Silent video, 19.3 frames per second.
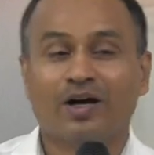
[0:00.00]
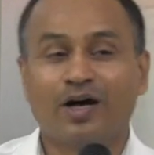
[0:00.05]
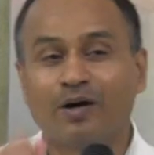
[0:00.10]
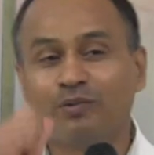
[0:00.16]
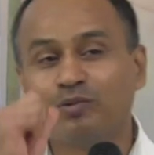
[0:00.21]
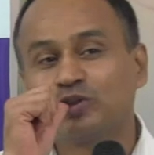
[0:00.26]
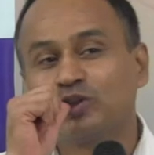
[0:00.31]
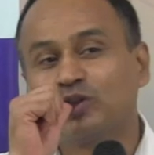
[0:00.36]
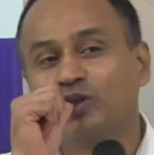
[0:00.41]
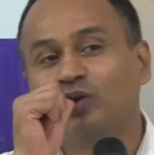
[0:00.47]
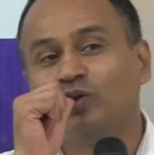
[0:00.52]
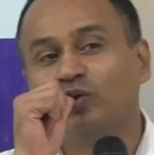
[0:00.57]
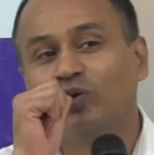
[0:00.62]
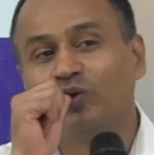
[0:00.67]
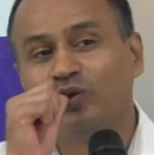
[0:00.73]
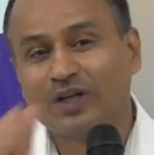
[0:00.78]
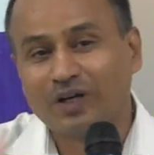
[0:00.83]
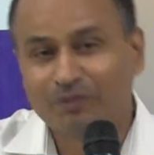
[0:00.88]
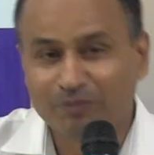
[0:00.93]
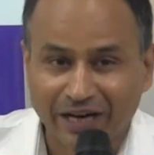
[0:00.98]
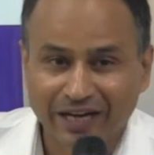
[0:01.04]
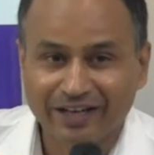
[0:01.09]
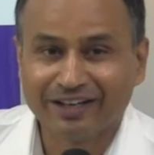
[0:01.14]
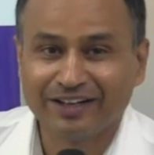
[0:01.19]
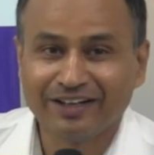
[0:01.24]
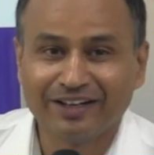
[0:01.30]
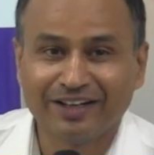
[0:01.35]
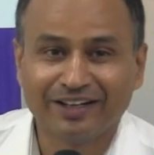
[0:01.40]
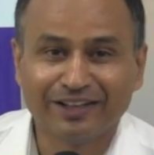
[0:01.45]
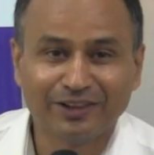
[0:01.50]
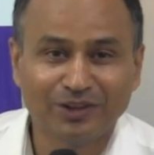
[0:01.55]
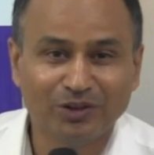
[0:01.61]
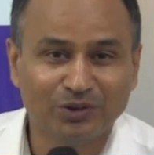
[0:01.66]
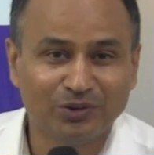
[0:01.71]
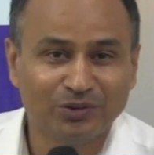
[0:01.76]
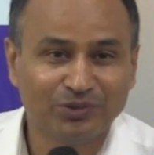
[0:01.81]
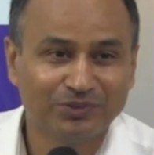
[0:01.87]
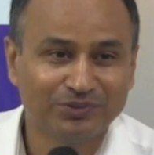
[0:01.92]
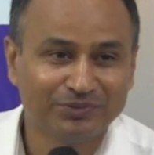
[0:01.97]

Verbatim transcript: आप उसकी अंगूठा बाहर निकाल दो